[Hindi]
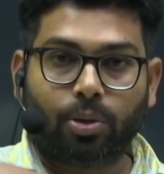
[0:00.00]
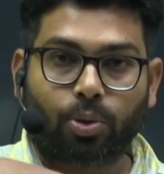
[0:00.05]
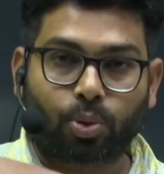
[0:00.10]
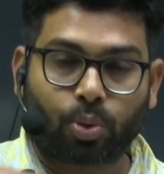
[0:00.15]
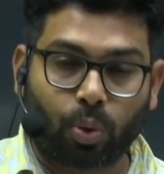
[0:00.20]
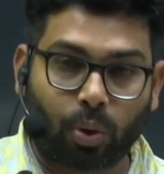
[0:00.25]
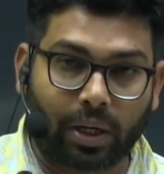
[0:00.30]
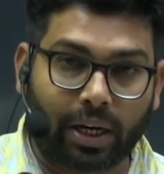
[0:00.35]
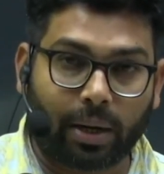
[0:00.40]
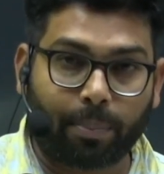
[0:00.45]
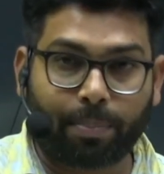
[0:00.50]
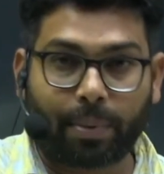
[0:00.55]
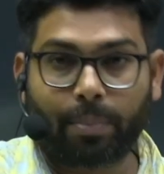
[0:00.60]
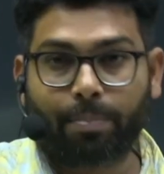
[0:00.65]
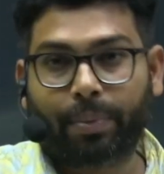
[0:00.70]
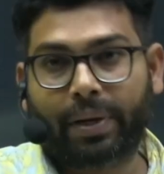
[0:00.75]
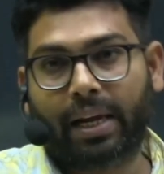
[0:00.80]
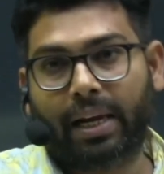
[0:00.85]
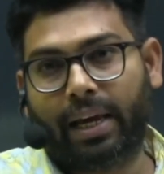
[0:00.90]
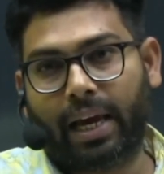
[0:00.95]
सोलर पंप
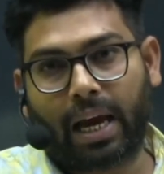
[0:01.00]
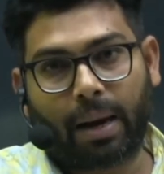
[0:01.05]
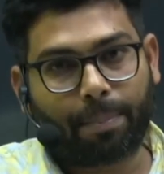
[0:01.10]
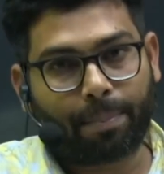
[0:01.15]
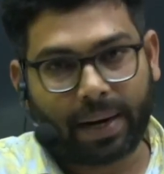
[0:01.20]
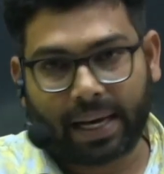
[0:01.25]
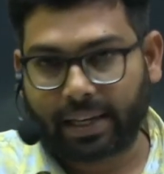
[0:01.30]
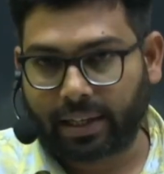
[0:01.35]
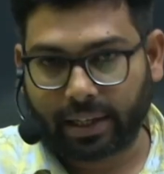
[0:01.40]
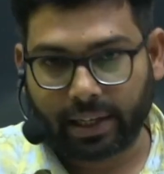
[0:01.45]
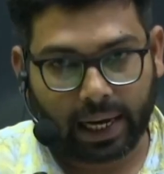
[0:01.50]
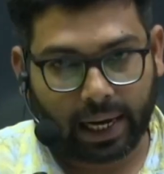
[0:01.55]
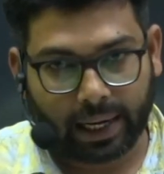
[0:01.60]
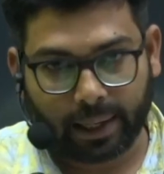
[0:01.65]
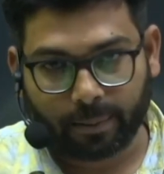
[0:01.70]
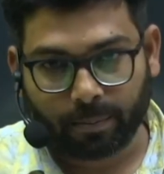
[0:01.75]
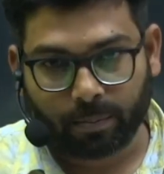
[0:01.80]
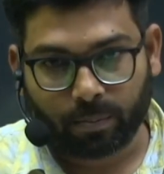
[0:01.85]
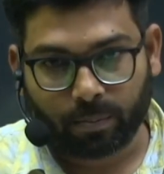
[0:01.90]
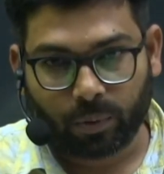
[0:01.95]
के लिए अप्लाई किया है
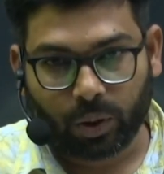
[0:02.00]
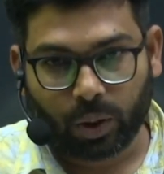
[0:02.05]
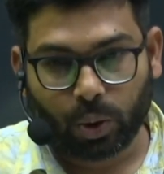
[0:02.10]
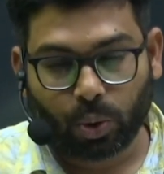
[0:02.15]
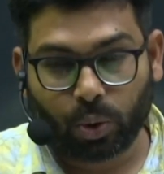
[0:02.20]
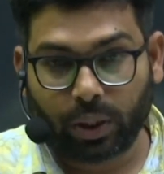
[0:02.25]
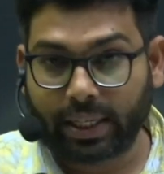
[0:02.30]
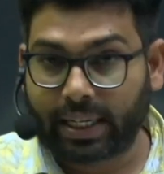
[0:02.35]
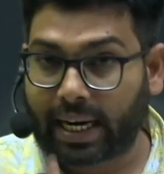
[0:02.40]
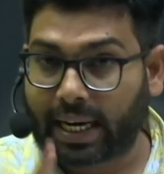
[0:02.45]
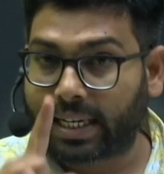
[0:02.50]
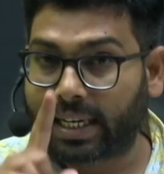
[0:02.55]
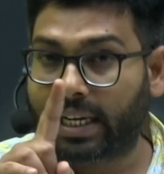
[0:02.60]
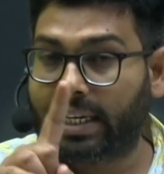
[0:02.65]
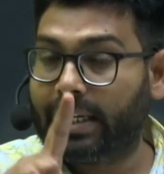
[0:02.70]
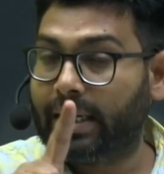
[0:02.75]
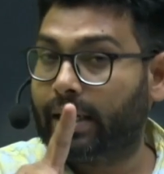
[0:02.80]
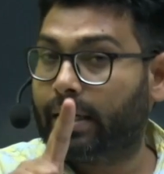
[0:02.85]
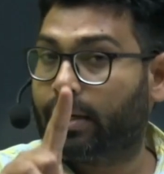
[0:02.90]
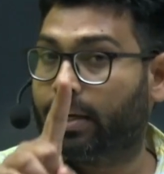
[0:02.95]
तो ये डाटा
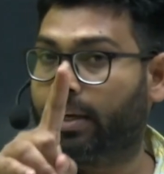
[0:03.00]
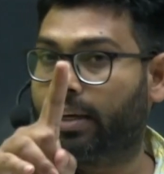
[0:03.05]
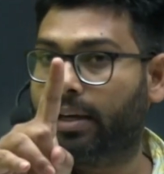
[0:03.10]
लीक